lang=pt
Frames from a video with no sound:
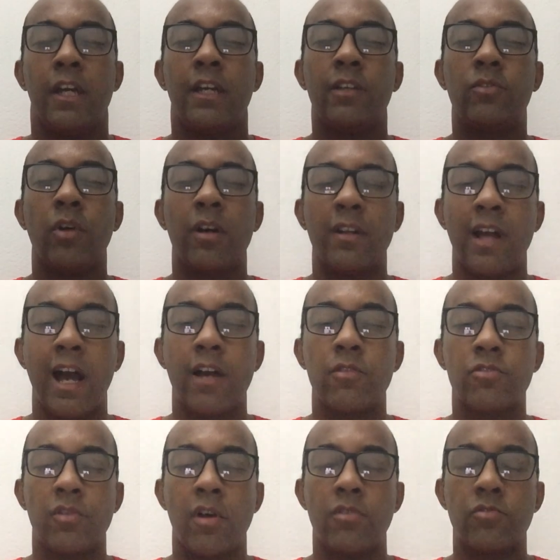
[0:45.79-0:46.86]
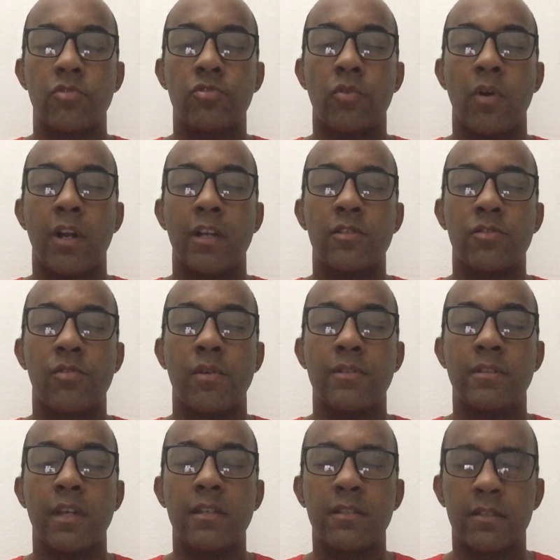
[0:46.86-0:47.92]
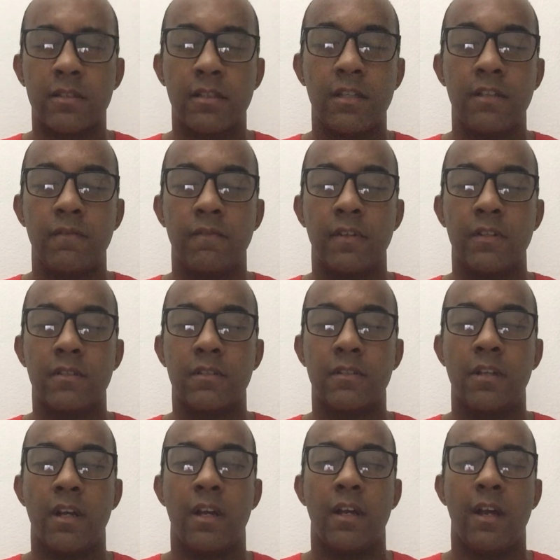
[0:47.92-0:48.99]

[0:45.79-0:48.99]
e tornar os nossos corações sensíveis